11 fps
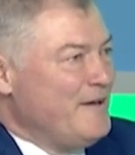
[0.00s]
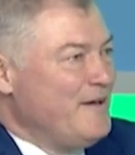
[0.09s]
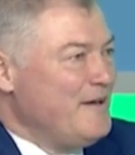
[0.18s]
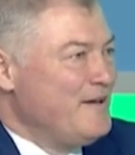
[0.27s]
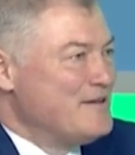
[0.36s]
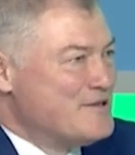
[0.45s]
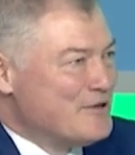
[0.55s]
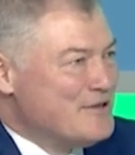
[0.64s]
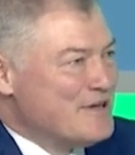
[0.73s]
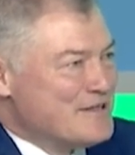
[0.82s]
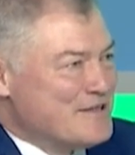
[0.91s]
И
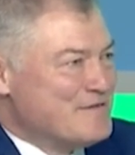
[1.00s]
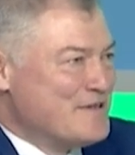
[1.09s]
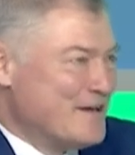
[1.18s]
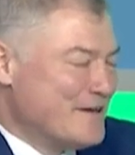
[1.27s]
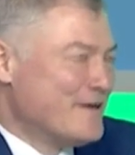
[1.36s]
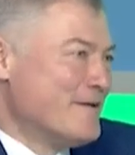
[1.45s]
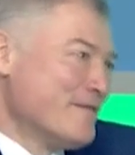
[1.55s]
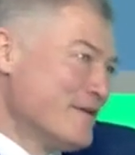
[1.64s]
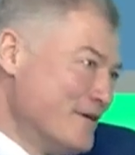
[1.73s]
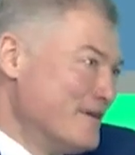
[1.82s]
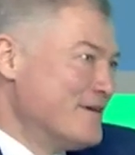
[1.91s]
сегодня, если взять,
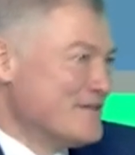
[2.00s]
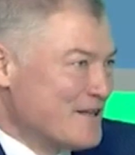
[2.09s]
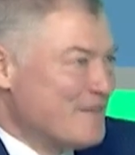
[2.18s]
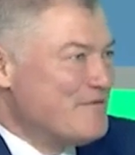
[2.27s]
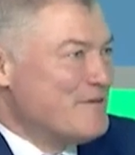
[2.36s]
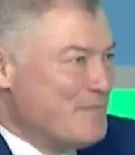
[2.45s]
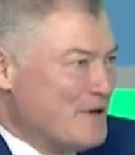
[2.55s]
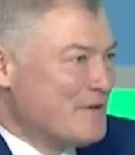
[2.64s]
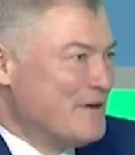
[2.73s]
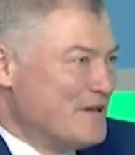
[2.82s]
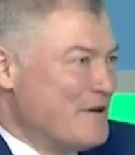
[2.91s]
э, сравнить
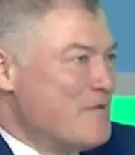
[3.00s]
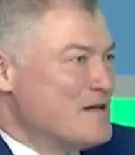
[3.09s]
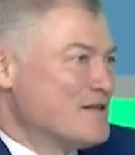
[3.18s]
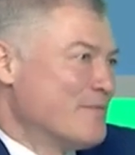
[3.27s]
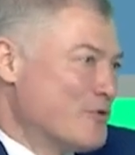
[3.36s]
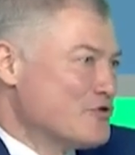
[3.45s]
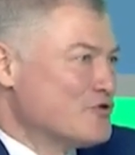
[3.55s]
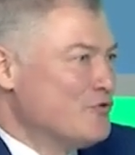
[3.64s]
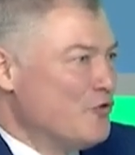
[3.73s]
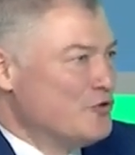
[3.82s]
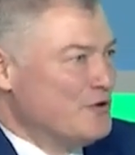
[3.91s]
первые три месяца
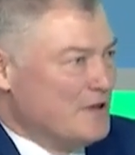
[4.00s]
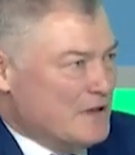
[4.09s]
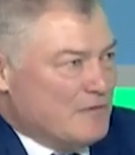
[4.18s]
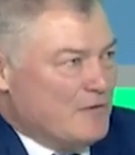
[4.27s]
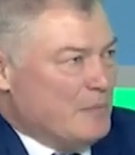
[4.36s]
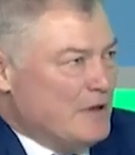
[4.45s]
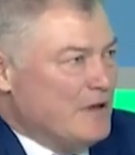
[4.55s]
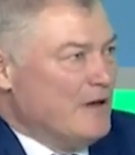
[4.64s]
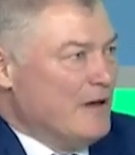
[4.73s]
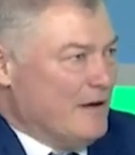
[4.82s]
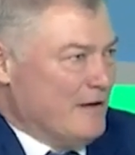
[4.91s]
прошлого года и этого, мы
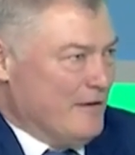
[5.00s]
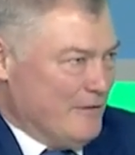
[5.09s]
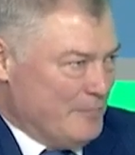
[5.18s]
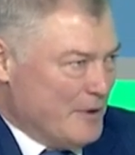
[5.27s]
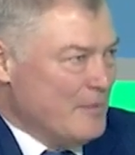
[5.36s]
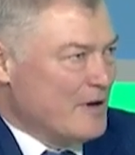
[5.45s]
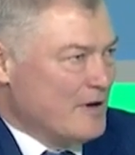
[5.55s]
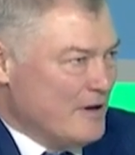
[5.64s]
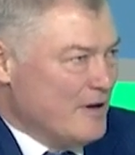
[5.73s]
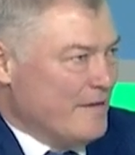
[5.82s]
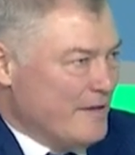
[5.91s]
э,
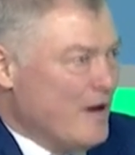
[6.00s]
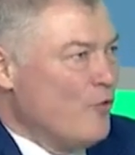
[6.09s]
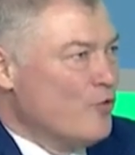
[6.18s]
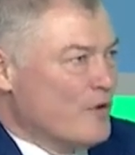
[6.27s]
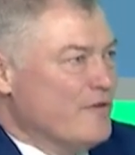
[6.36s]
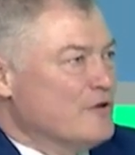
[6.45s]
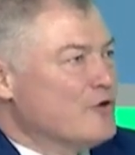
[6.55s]
примерно на уровне.